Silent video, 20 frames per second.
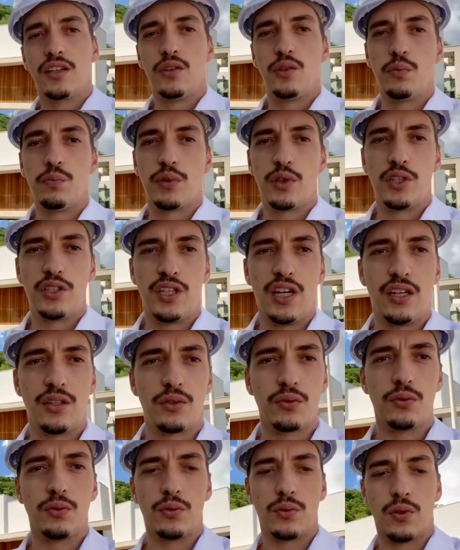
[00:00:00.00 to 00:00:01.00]

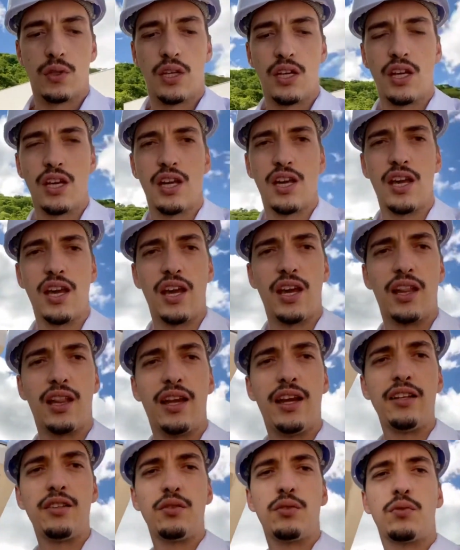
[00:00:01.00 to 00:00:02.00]
projeto
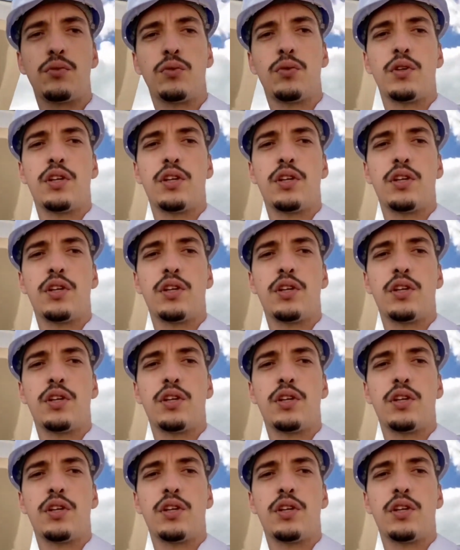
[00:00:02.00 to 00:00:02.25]
elétrico,